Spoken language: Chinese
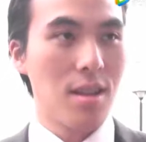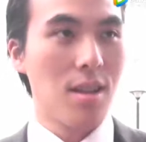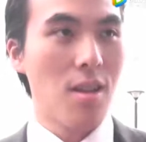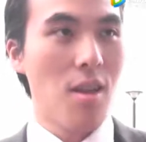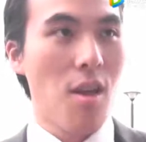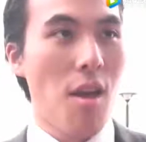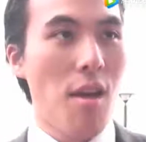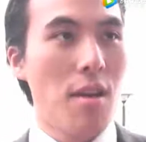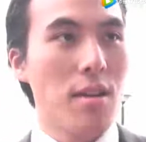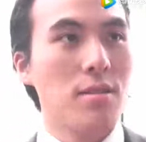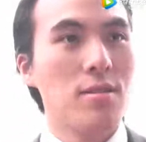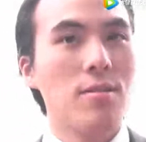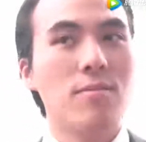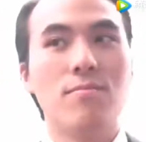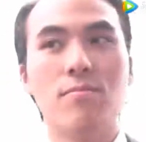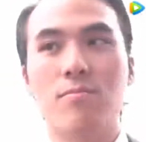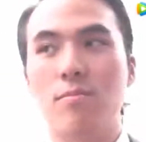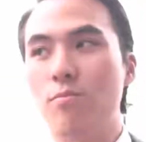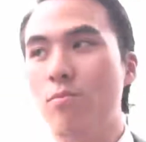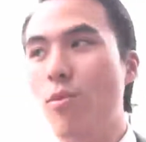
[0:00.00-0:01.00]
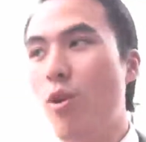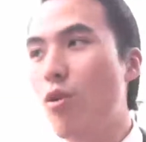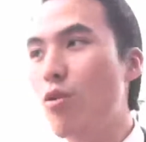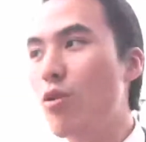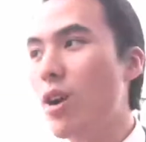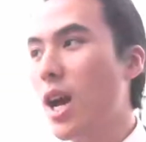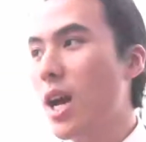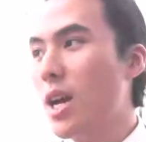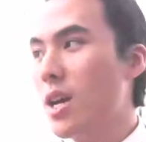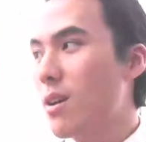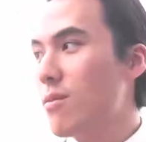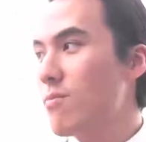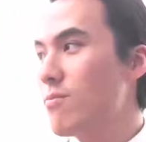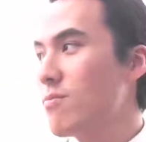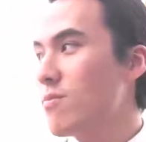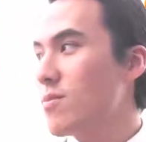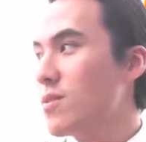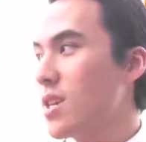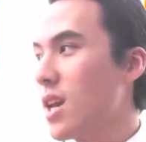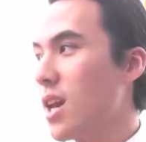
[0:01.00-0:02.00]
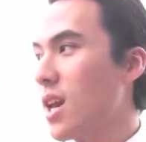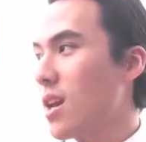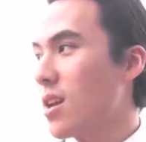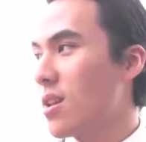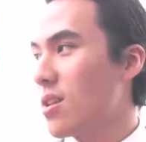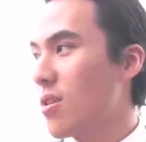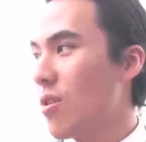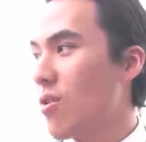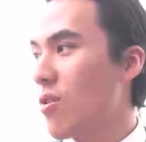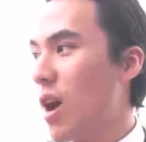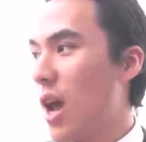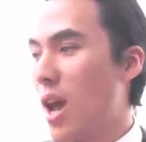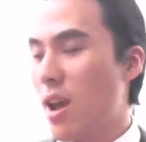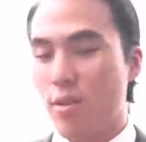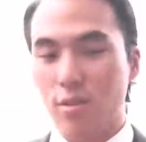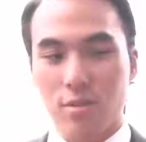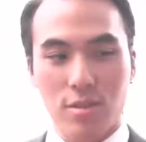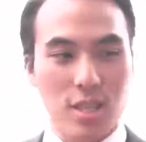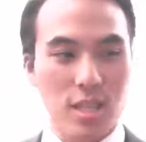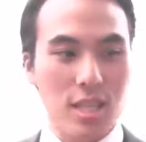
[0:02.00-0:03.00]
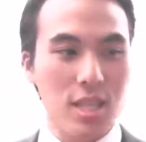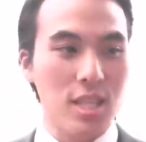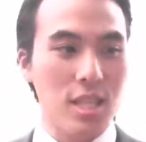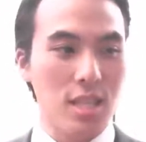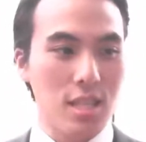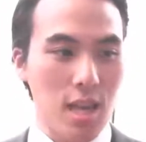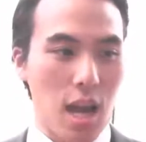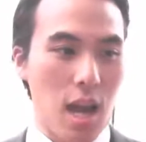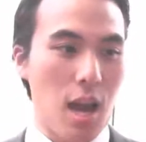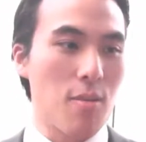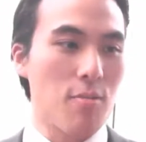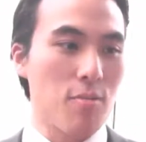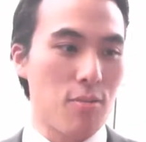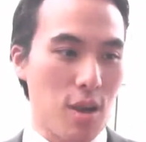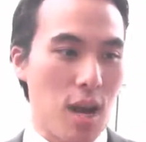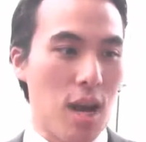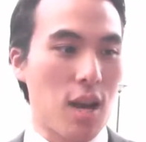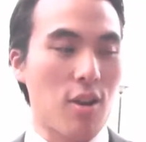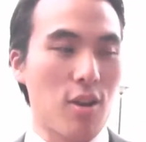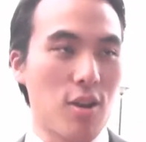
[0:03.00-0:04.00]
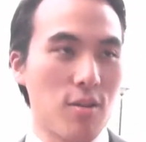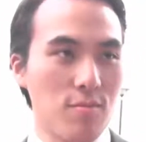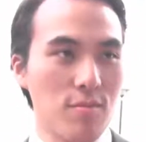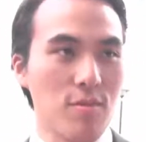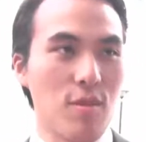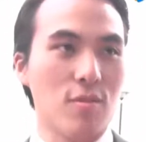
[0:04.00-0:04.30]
五月十六日，赌王何鸿燊三房儿子何猷启在社交网站